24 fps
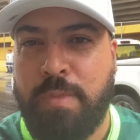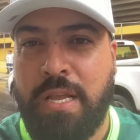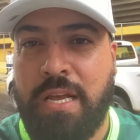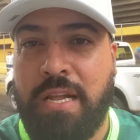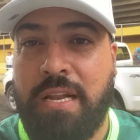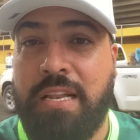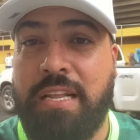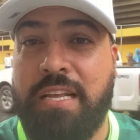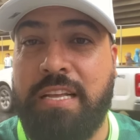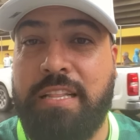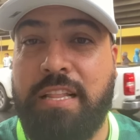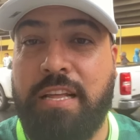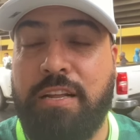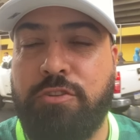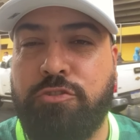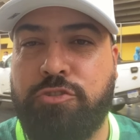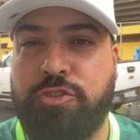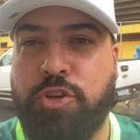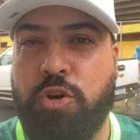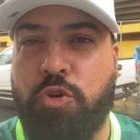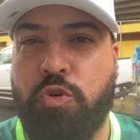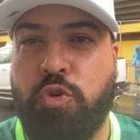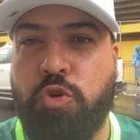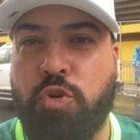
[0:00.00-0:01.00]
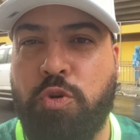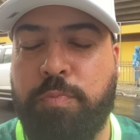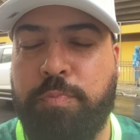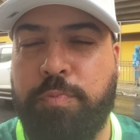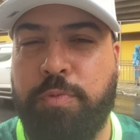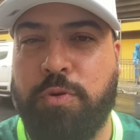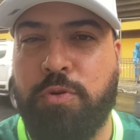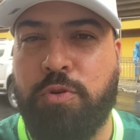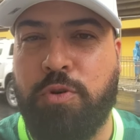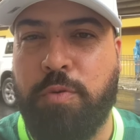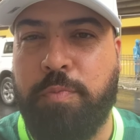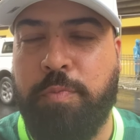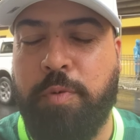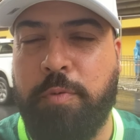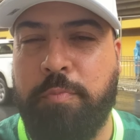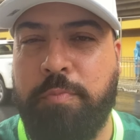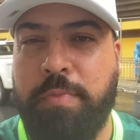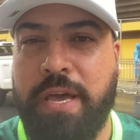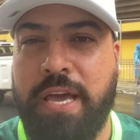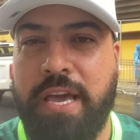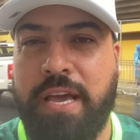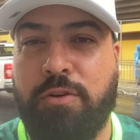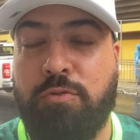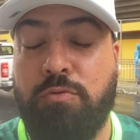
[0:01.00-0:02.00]
líder do seu grupo, grupo
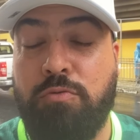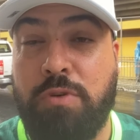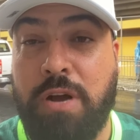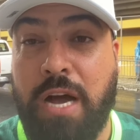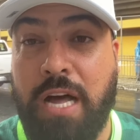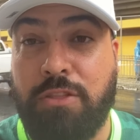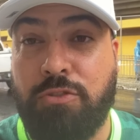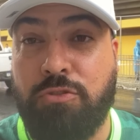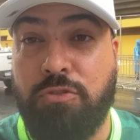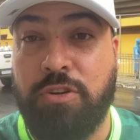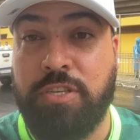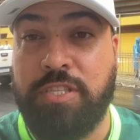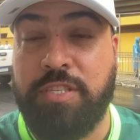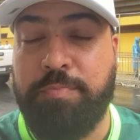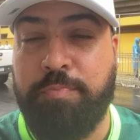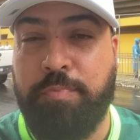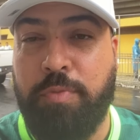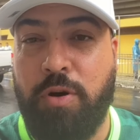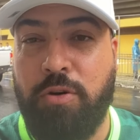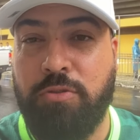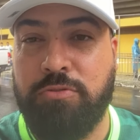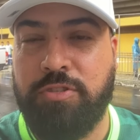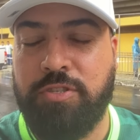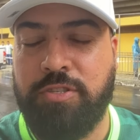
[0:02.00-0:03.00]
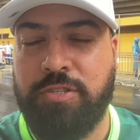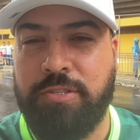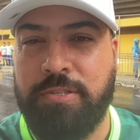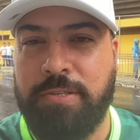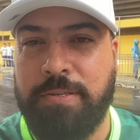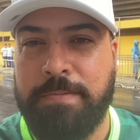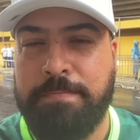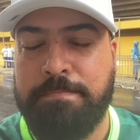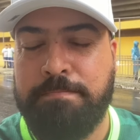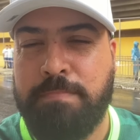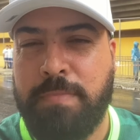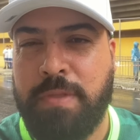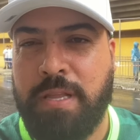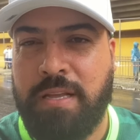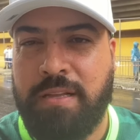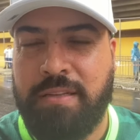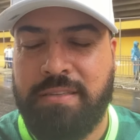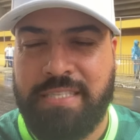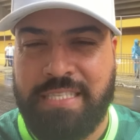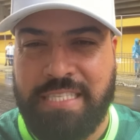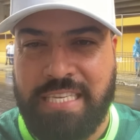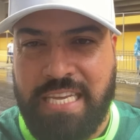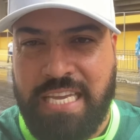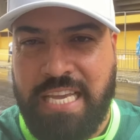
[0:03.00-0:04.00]
B, com 14 pontos.
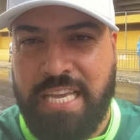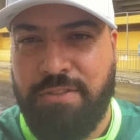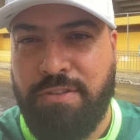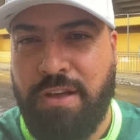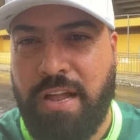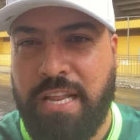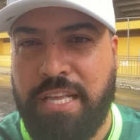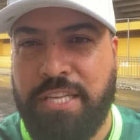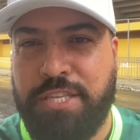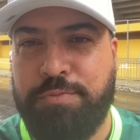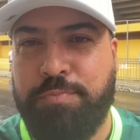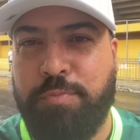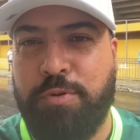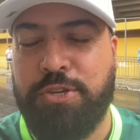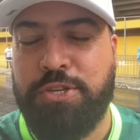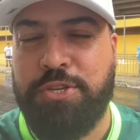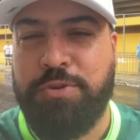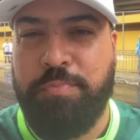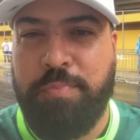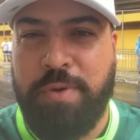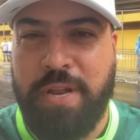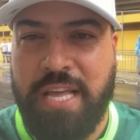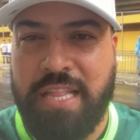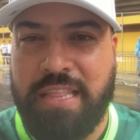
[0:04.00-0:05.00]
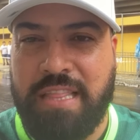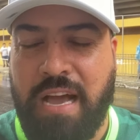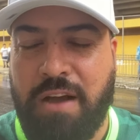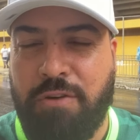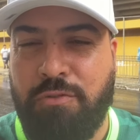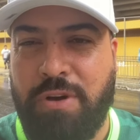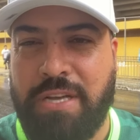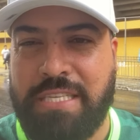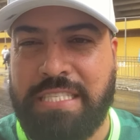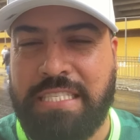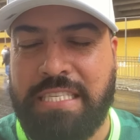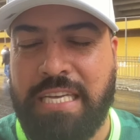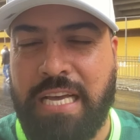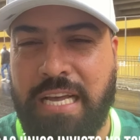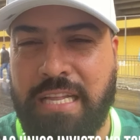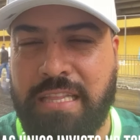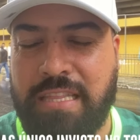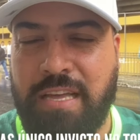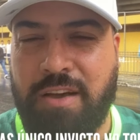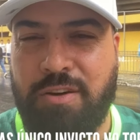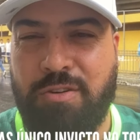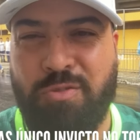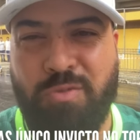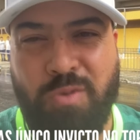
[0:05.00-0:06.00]
Seguido ali de Ponte Preta, Água
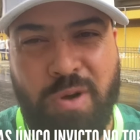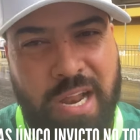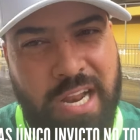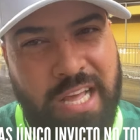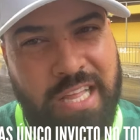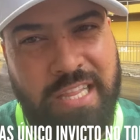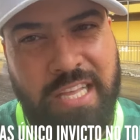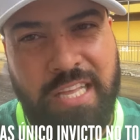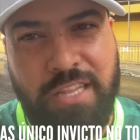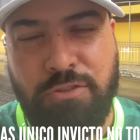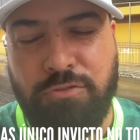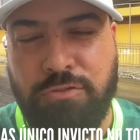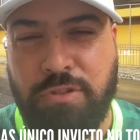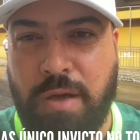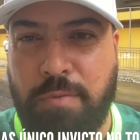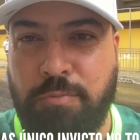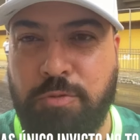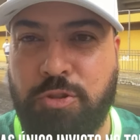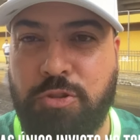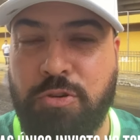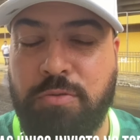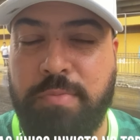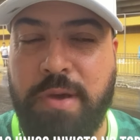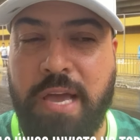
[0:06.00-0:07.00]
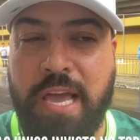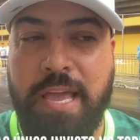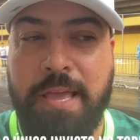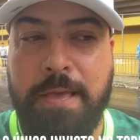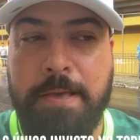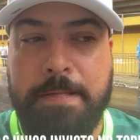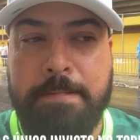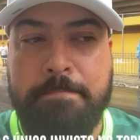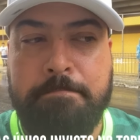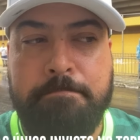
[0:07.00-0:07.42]
Santa, o Guarani não está muito bem.